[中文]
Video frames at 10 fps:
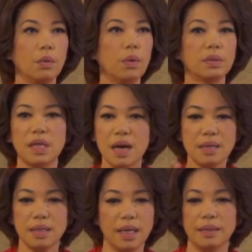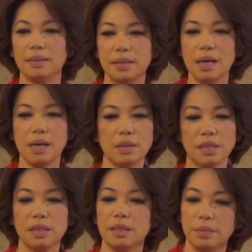我当然照
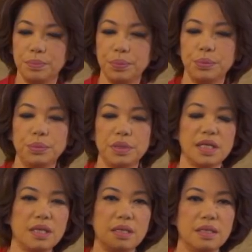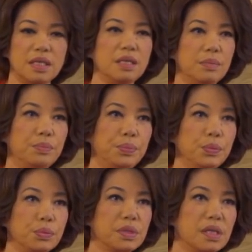着不增进
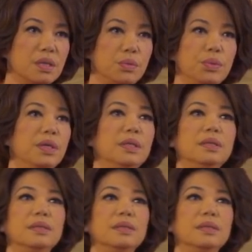不深冤，